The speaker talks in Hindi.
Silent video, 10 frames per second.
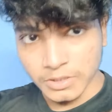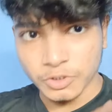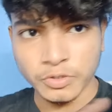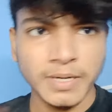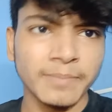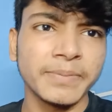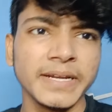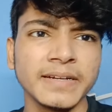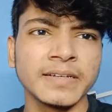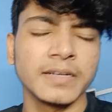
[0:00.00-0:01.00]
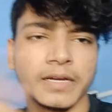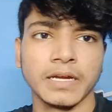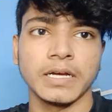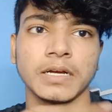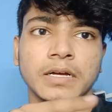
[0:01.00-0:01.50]
तो कंप्लीट
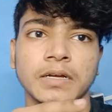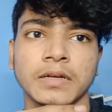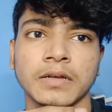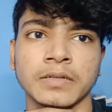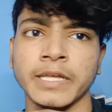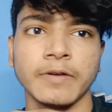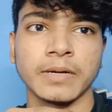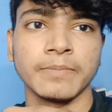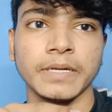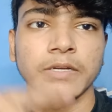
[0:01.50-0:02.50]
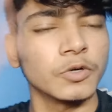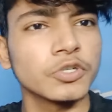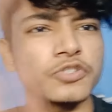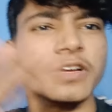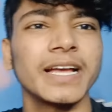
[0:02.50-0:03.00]
नहीं हुआ कंप्लीट हो
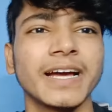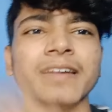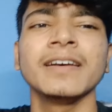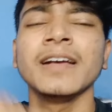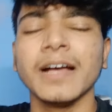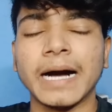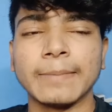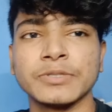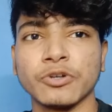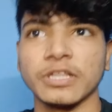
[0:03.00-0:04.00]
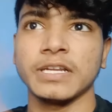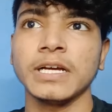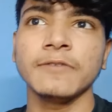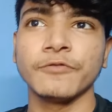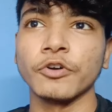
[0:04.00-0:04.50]
चुका है यार आप जोड़
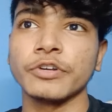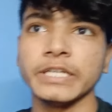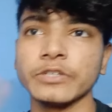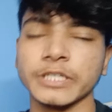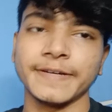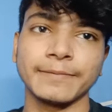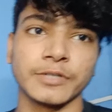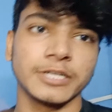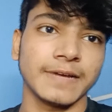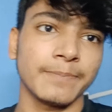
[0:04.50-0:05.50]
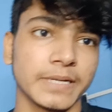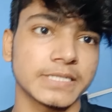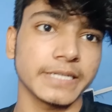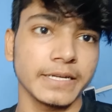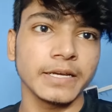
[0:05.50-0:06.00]
देना फोर्टी ट्वेंटी फाइव ट्वेंटी फाइव प्लस
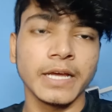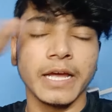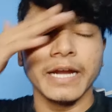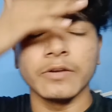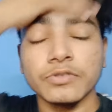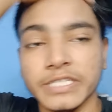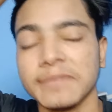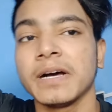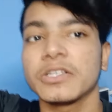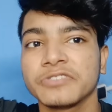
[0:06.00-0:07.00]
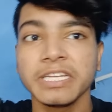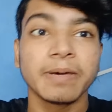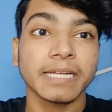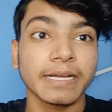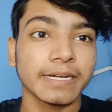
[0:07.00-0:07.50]
टेन एंड उसके बाद दिन
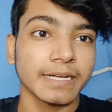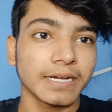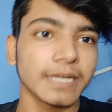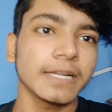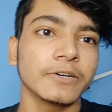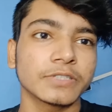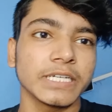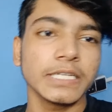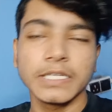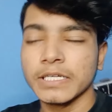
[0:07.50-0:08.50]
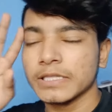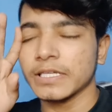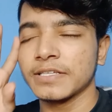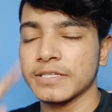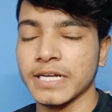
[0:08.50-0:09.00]
भर का घर का खाना होता है
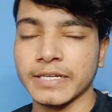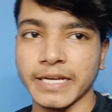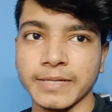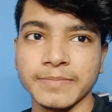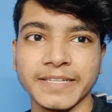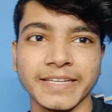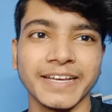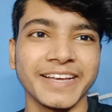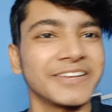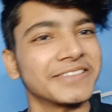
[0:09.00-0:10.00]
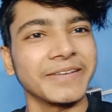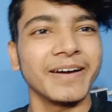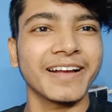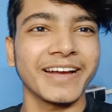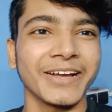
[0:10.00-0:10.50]
तीन से चार टाइम ठीक है
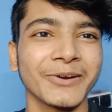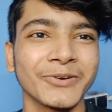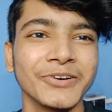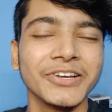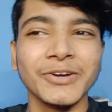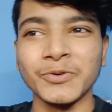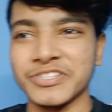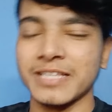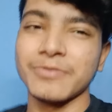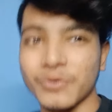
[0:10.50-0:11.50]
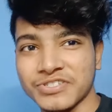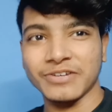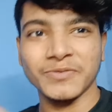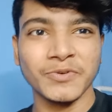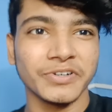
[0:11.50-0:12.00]
दवा खाया करो उसके अंदर भी कुछ ना
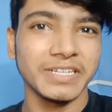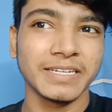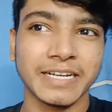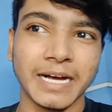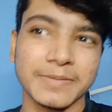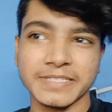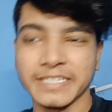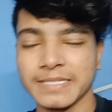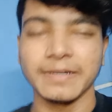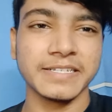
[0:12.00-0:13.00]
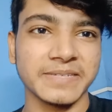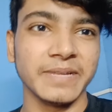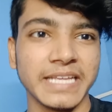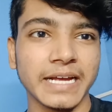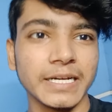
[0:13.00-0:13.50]
कुछ प्रोटीन काव्स ये सब हर चीज़
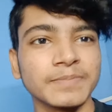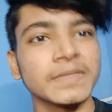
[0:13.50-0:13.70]
मिल जाएगा